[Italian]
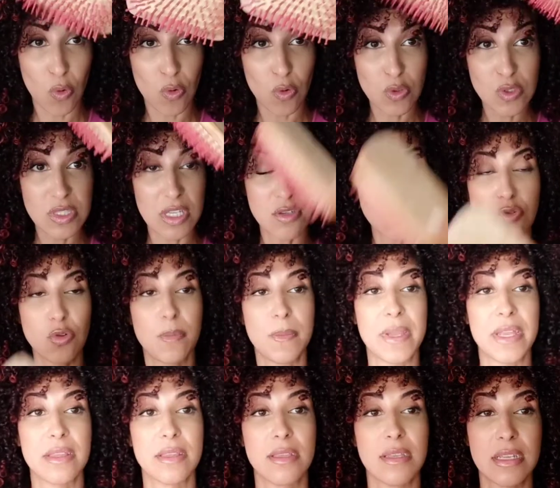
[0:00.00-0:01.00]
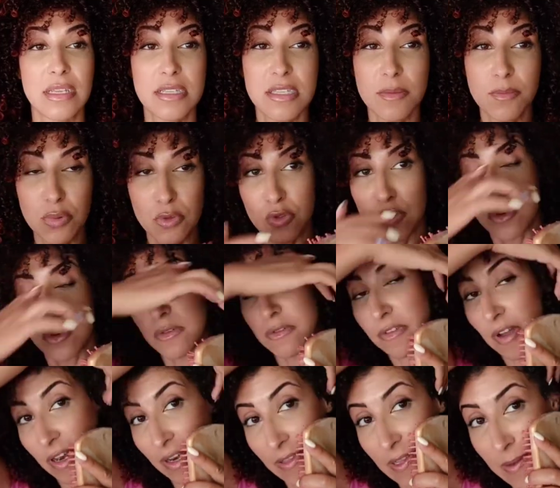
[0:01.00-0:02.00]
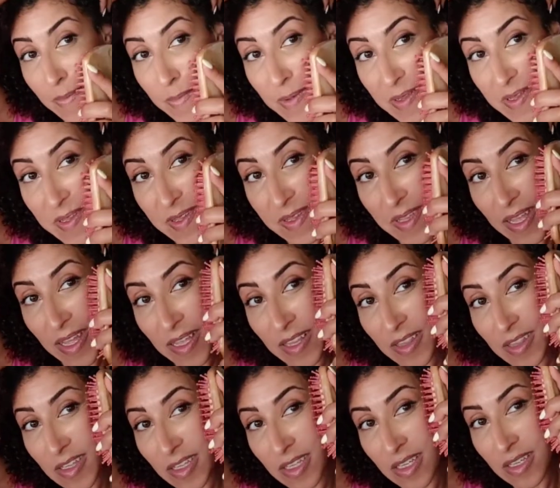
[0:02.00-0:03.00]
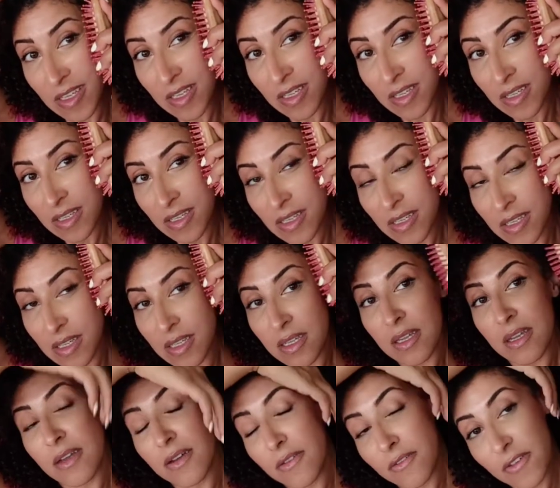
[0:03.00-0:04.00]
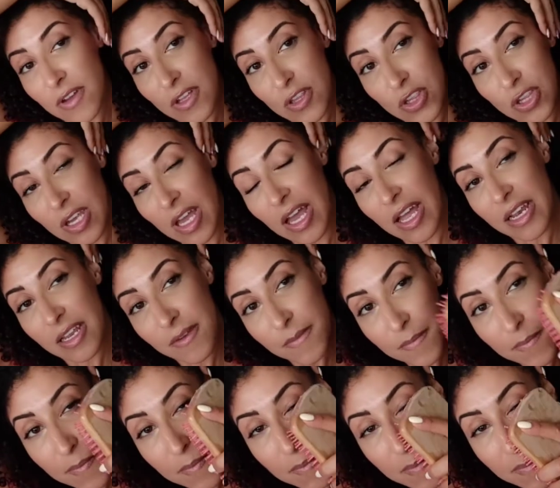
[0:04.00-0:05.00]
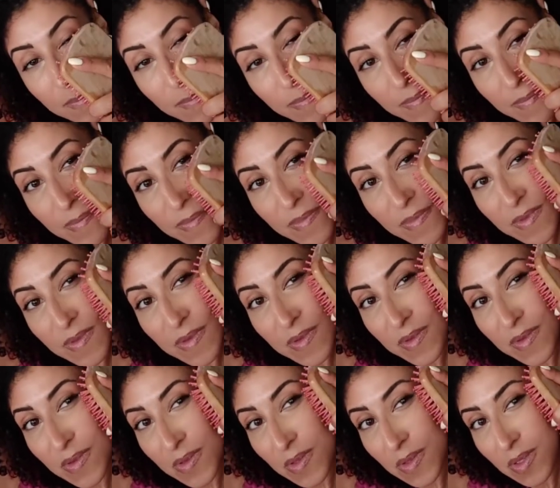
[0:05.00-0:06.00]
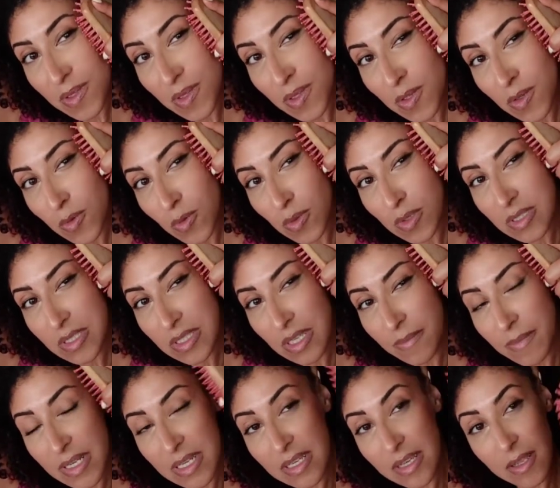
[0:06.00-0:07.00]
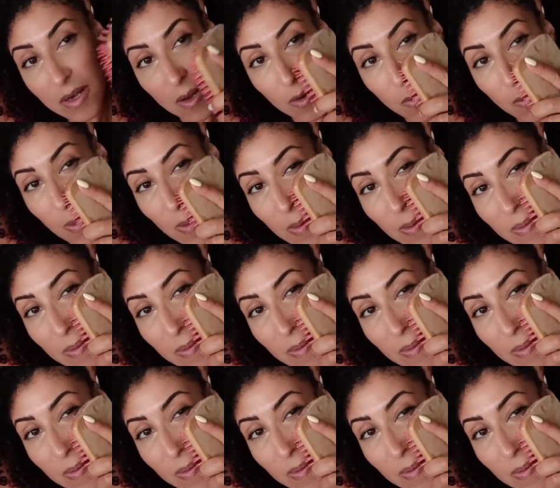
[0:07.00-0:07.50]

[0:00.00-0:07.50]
lo stesso pettine si possono fare dei massaggi facciali in questa maniera qua